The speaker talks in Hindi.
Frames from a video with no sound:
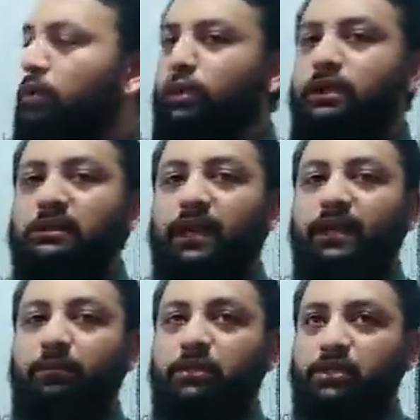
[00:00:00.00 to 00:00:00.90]
तो इस
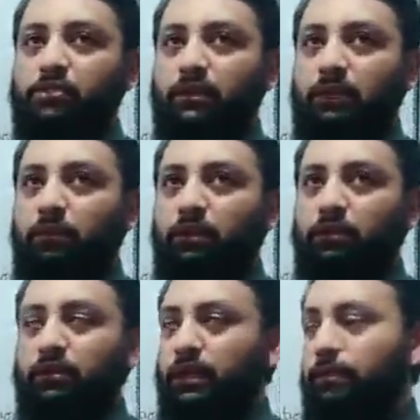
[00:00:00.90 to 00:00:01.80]
सारी चीज़ को क्या
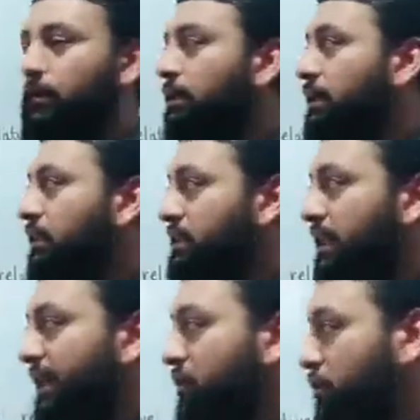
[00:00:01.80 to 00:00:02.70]
बोलते होते हैं हम
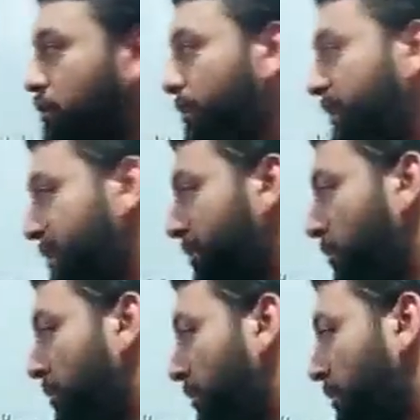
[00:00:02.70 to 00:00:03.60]
साइशियोमीट्री
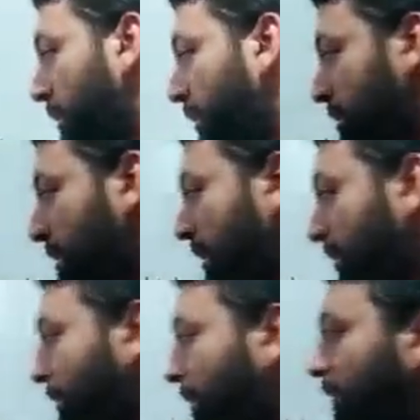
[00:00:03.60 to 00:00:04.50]
बोलते होते हैं ठीक
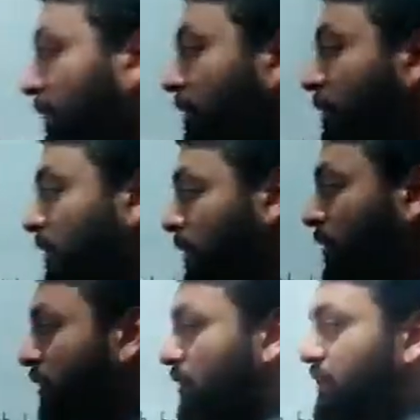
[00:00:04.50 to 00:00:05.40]
है
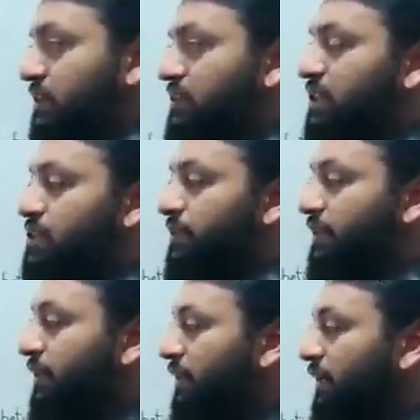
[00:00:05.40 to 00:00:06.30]
किस चीज
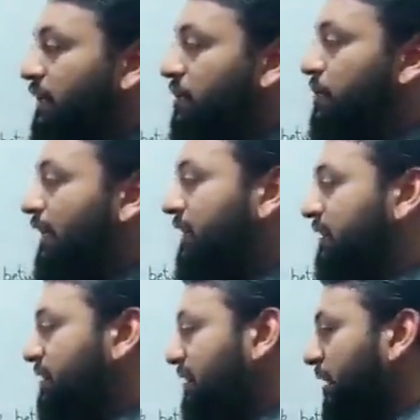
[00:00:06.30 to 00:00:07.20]
में इन
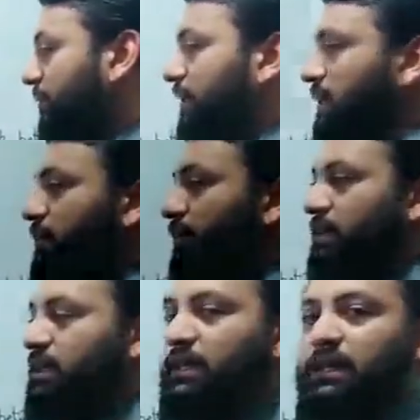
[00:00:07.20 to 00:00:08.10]
बैलेंस्ड केमिकल
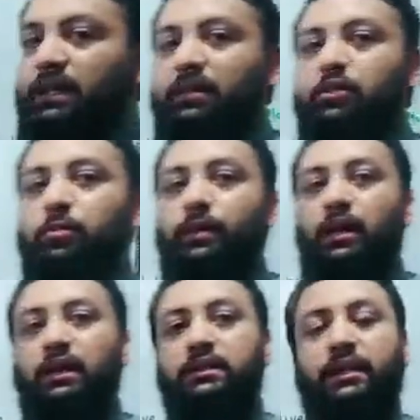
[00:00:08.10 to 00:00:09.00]
इक्वेशन के ये जो
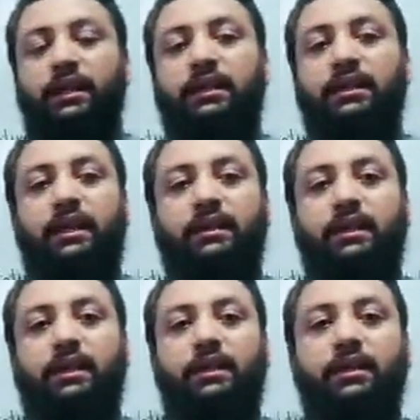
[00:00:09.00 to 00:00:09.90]
ब्रांच है ये
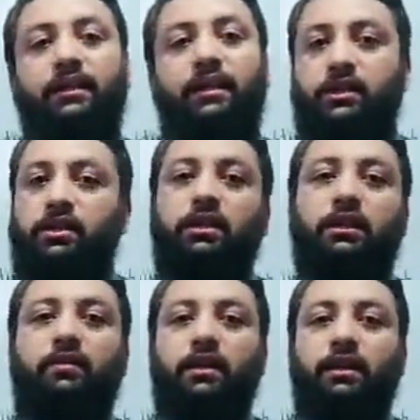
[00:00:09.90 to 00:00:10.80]
कहती है कि रिएक्शन
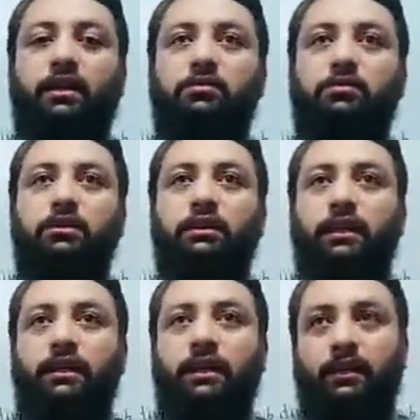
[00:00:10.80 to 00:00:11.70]
करवाने की जरूरत
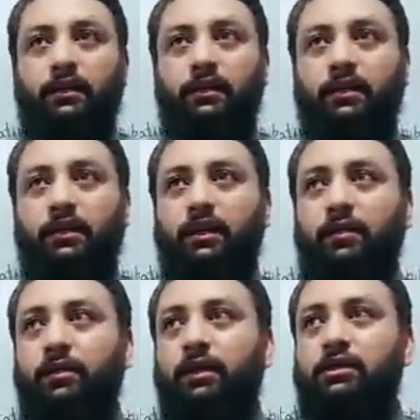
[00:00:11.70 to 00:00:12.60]
नहीं है कि अगर
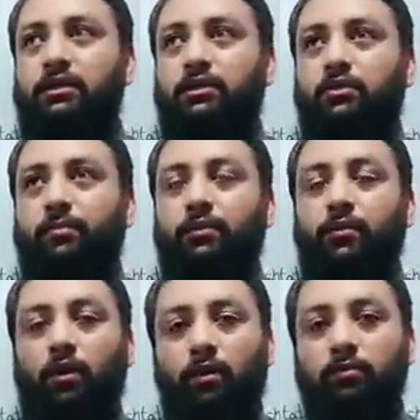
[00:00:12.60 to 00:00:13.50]
हमने किसी चीज को
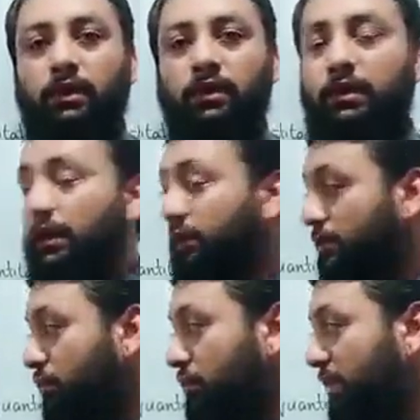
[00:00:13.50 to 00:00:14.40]
परफॉर्म करना है
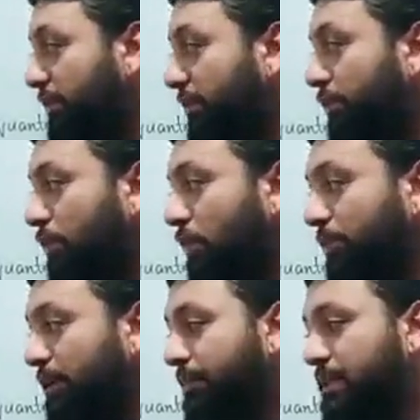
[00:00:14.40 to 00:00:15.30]
उसके
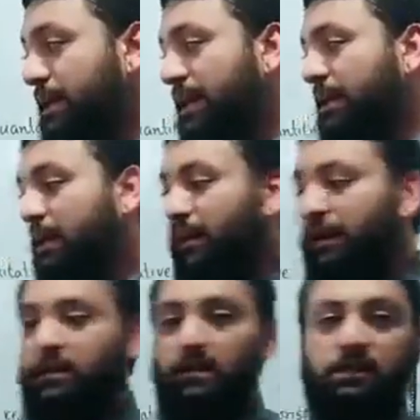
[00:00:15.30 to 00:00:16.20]
परफॉर्म के बजाय क्या
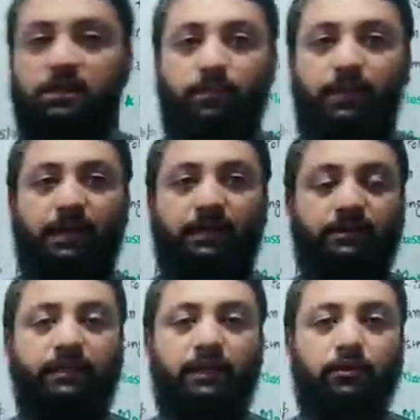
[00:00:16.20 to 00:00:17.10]
करें जस्ट
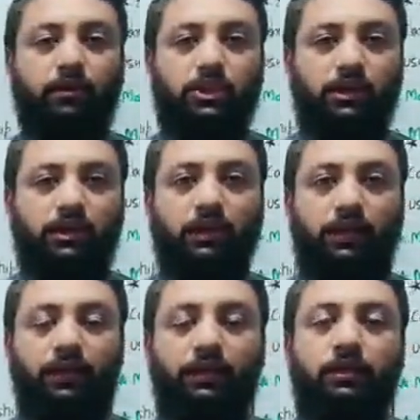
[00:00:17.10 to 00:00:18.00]
मैथ की कैलकुलेशन
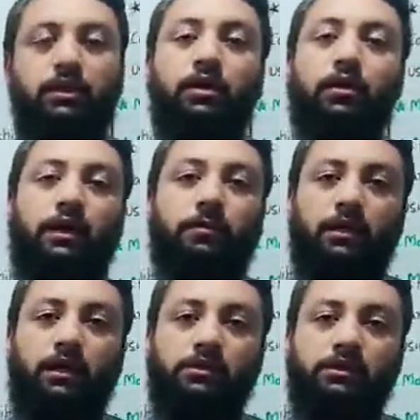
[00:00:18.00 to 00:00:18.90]
लगाएं और
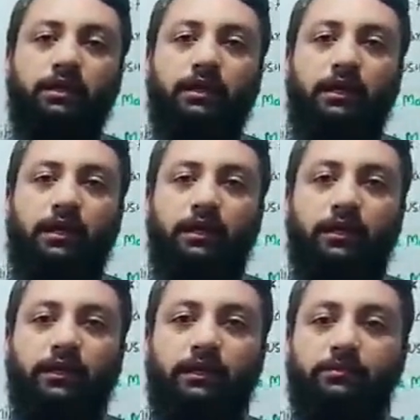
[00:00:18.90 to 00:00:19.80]
आपका आंसर निकल
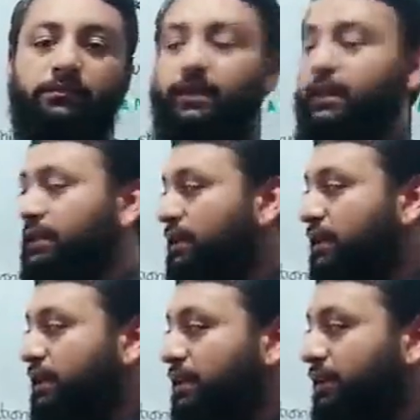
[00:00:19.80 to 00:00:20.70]
आएगा कि इसमें
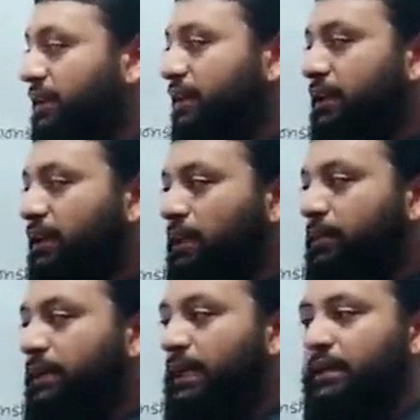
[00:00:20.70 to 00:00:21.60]
कितने
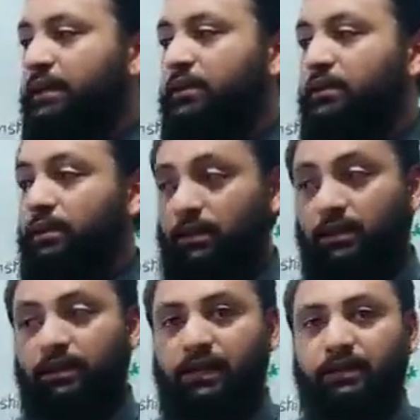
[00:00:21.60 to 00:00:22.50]
ग्राम रिएक्टेंट
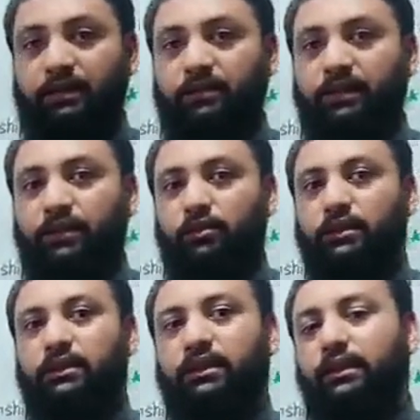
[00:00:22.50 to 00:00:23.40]
अगर रिएक्ट करवाएं तो
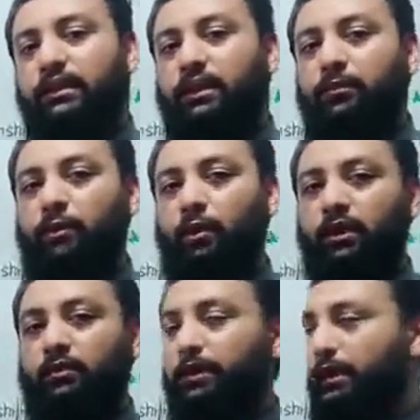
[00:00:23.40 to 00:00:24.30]
कितने ग्राम
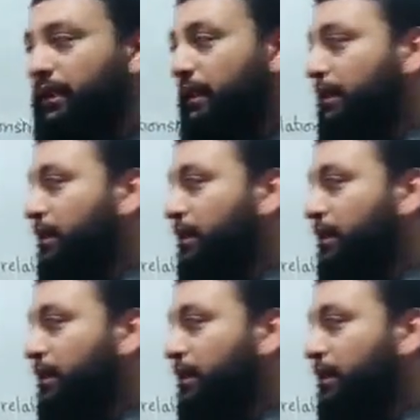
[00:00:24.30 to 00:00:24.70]
प्रोडक्ट बनेगी